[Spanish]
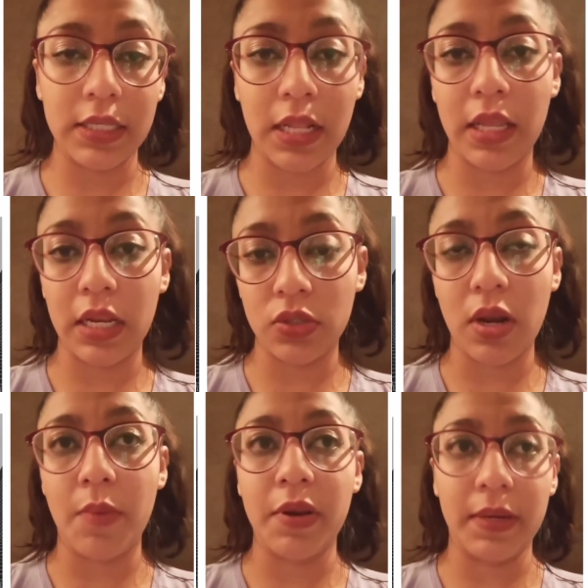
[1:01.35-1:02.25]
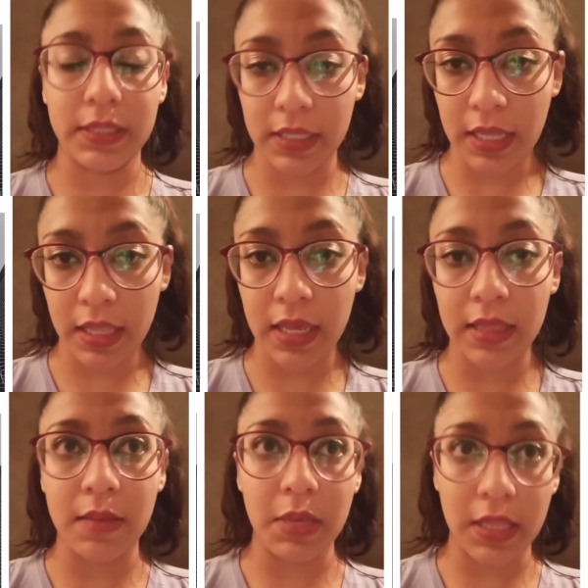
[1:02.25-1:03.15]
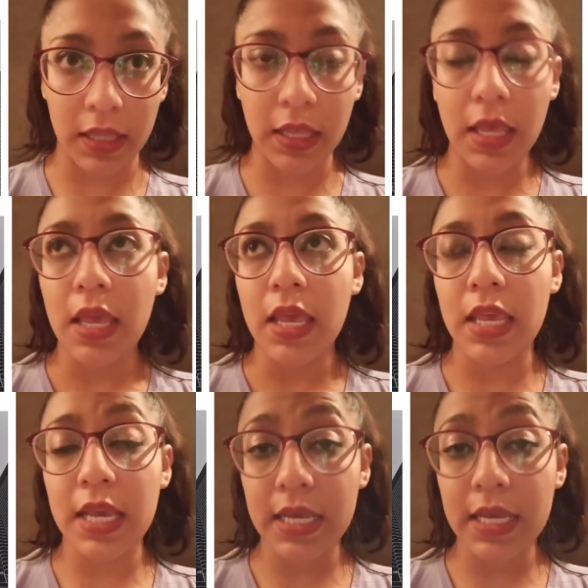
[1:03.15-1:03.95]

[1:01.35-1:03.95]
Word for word: el derecho a la privacidad e intimidad y que